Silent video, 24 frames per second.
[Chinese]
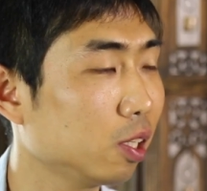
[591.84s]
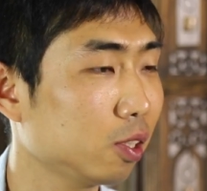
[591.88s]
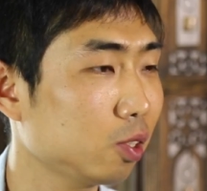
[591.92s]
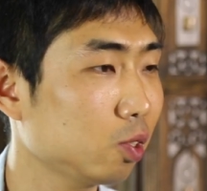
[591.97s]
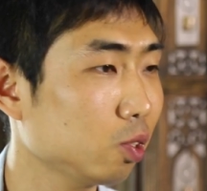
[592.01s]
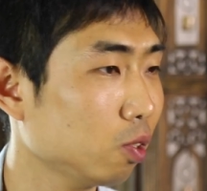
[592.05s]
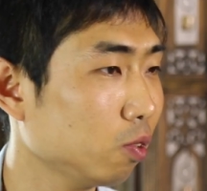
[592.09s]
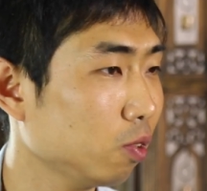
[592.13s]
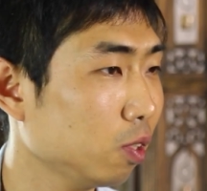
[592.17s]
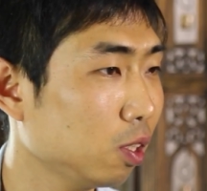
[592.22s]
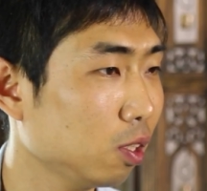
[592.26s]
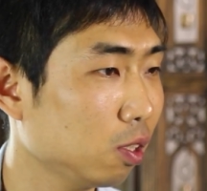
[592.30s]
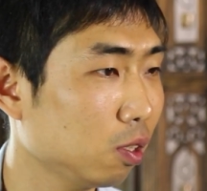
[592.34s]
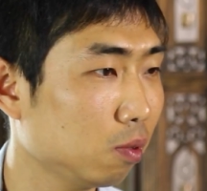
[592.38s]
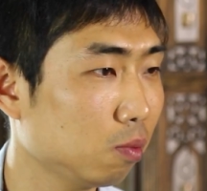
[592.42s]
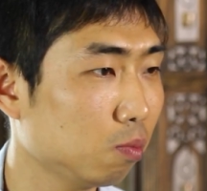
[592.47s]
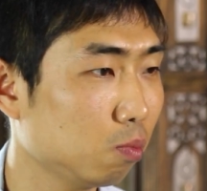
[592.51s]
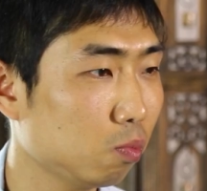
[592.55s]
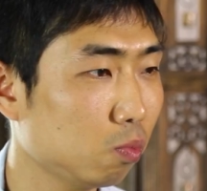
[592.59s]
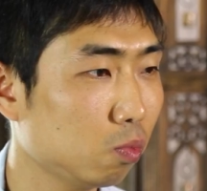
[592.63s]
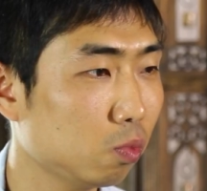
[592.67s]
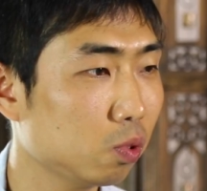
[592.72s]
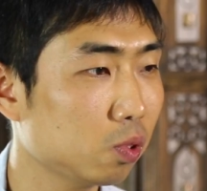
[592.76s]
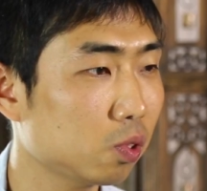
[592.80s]
会的教会的
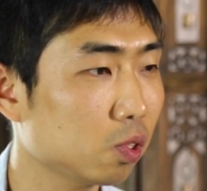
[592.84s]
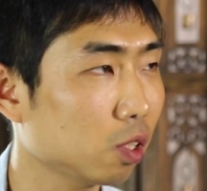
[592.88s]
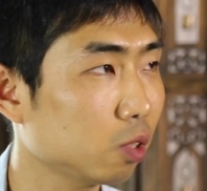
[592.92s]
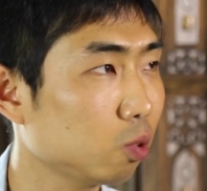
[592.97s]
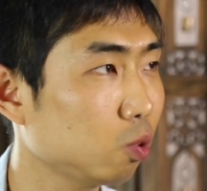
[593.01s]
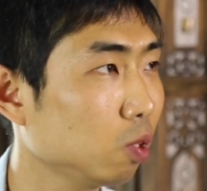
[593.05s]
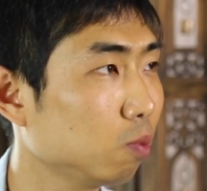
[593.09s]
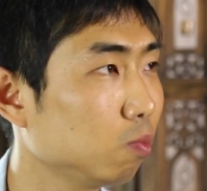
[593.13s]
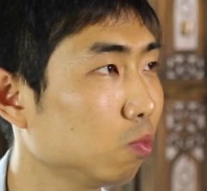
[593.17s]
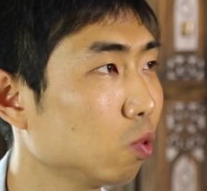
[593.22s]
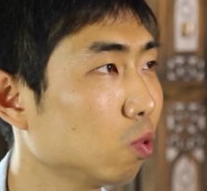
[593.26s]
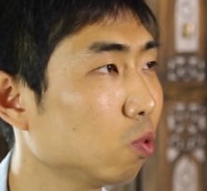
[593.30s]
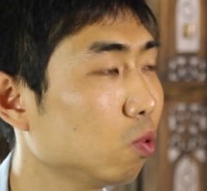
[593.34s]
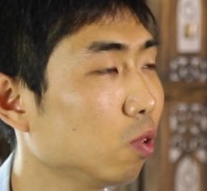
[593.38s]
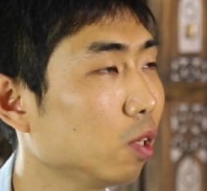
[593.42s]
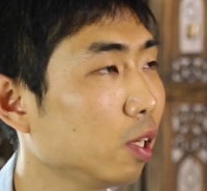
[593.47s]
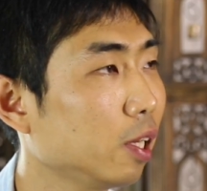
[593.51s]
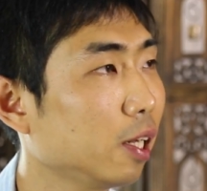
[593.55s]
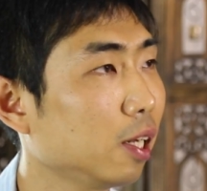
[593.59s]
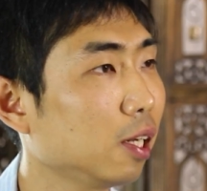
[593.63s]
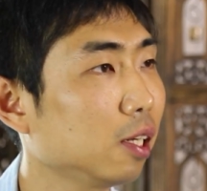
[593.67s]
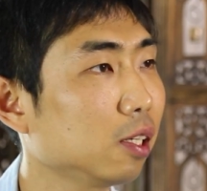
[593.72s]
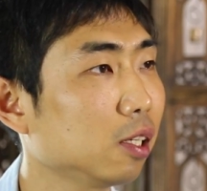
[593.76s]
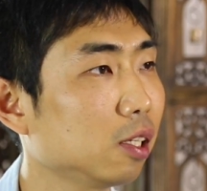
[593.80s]
牧者全部
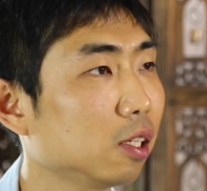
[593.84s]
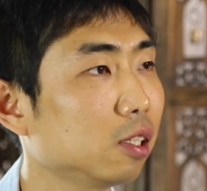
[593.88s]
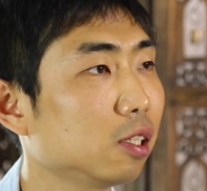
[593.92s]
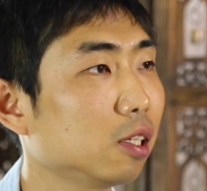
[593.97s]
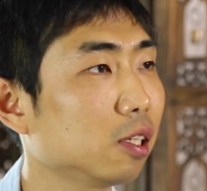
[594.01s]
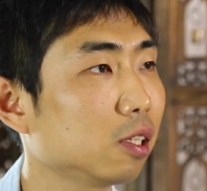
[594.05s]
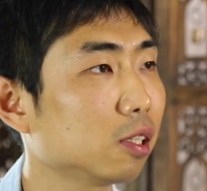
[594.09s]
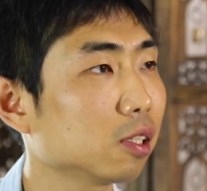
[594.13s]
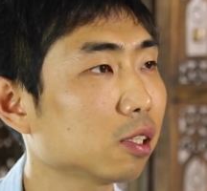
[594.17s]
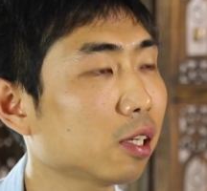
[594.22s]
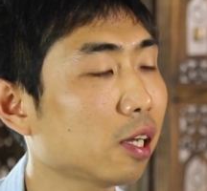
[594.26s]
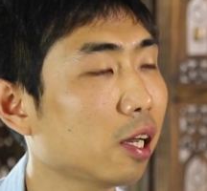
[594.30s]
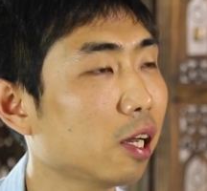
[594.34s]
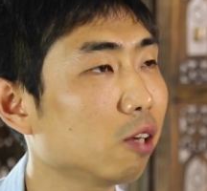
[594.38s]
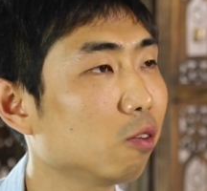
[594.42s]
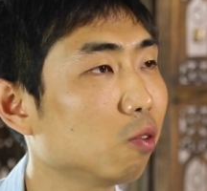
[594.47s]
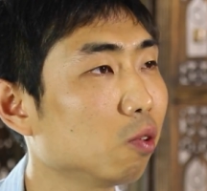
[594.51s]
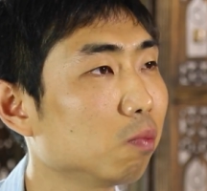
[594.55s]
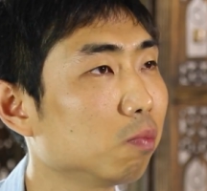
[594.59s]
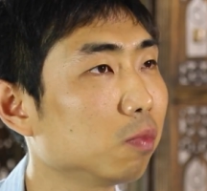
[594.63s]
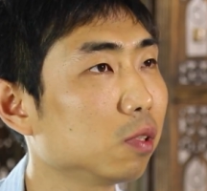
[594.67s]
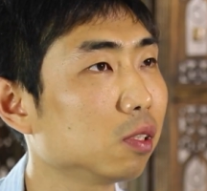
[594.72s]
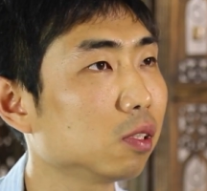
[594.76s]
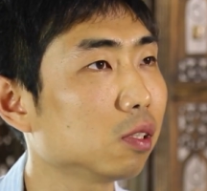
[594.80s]
过来啊来
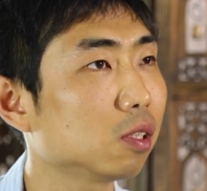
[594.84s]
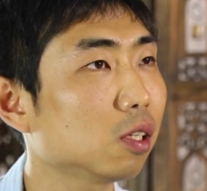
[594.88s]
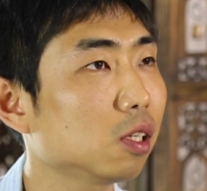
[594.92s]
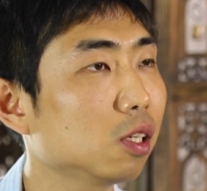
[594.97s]
看我们。